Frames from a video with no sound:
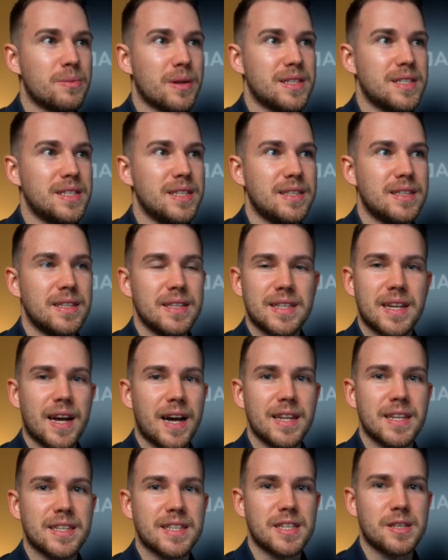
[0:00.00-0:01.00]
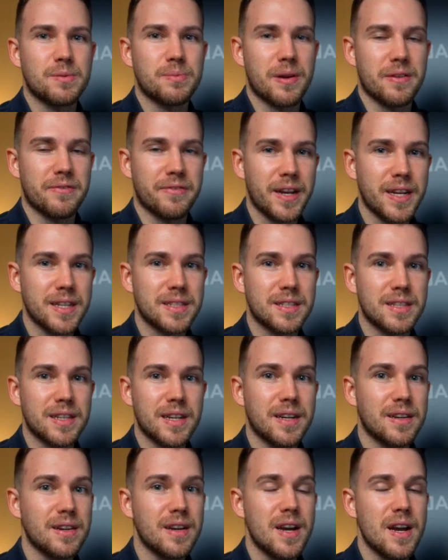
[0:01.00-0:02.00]
man sieht, nicht alles ist perfekt,
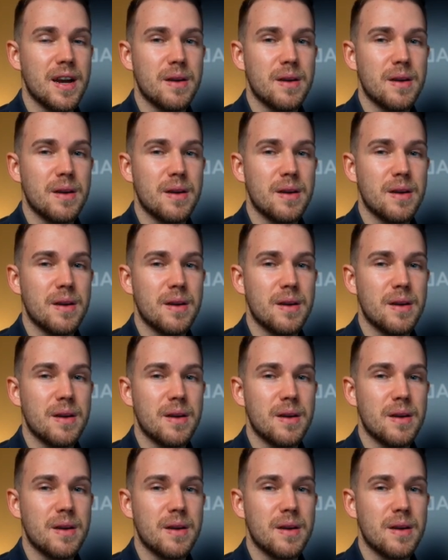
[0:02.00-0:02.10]
ja.